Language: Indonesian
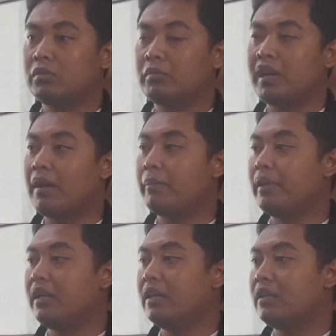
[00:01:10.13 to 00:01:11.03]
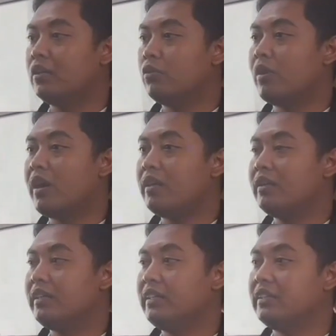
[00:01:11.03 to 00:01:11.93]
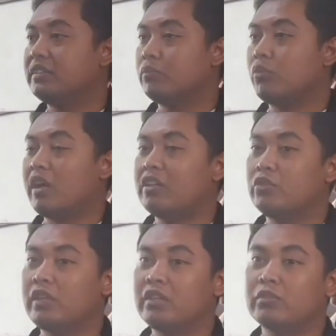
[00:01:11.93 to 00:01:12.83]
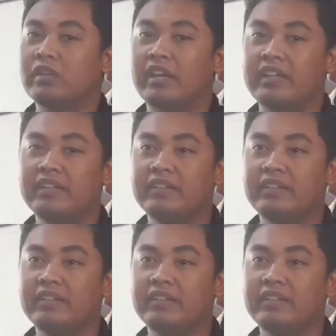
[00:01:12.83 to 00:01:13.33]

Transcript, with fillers: mengambil uang di sebuah anjungan tunai.